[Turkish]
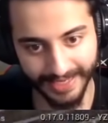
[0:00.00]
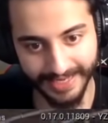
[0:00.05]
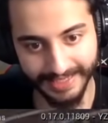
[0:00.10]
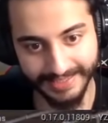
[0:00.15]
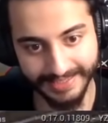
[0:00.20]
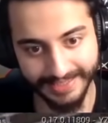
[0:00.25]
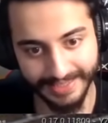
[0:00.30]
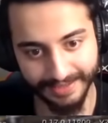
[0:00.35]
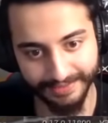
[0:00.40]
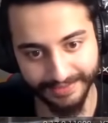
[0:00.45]
En
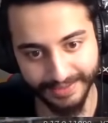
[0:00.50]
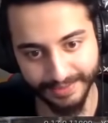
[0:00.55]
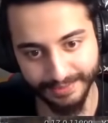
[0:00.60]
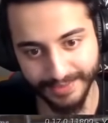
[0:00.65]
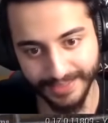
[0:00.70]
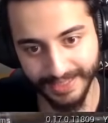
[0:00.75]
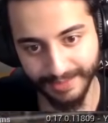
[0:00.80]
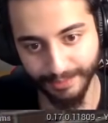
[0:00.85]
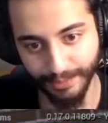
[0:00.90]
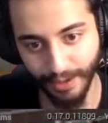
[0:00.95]
sevdiğim
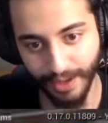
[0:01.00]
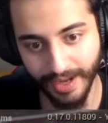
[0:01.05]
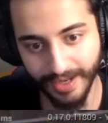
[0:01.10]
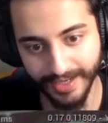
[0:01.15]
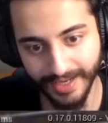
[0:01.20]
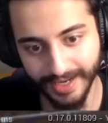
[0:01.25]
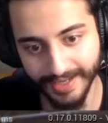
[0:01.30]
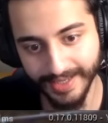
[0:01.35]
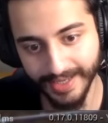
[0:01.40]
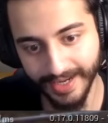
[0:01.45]
şey bu
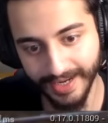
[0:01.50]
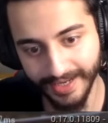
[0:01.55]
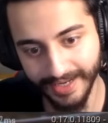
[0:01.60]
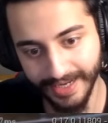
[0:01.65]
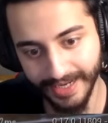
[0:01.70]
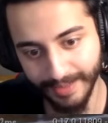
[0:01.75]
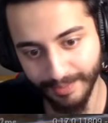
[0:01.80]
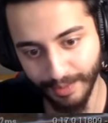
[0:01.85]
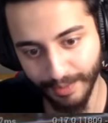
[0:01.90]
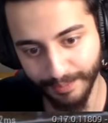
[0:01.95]
hangardan
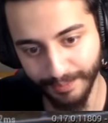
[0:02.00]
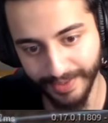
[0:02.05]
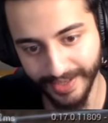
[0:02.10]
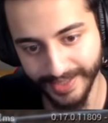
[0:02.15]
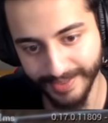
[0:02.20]
hangara bomba